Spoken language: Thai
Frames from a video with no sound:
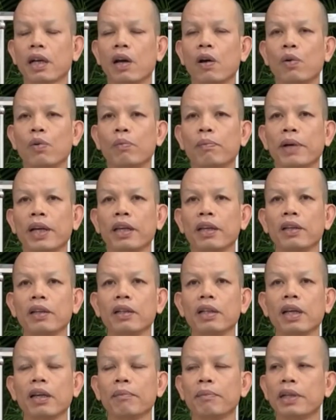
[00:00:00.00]
เข่าไป
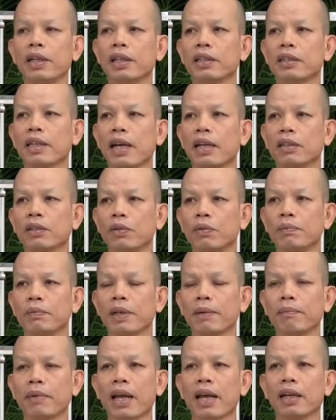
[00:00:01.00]
เรื่อยเพื่อสะสม
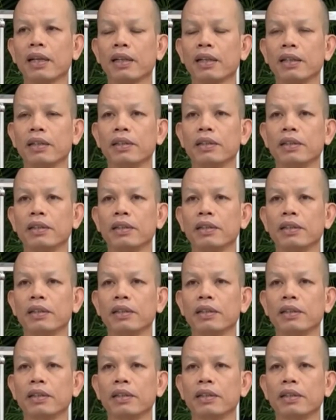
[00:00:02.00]
กำลัง